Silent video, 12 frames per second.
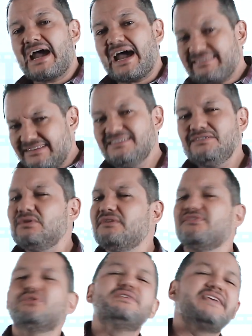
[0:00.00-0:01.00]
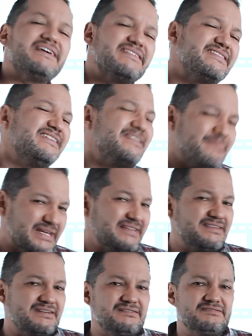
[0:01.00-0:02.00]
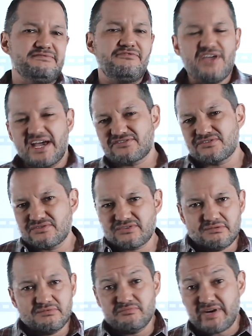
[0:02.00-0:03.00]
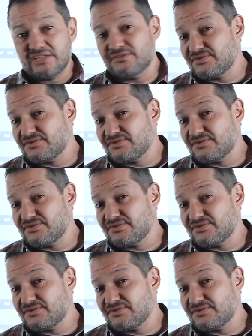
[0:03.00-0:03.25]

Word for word: ha tenido dificultades recientemente con fiascos como Man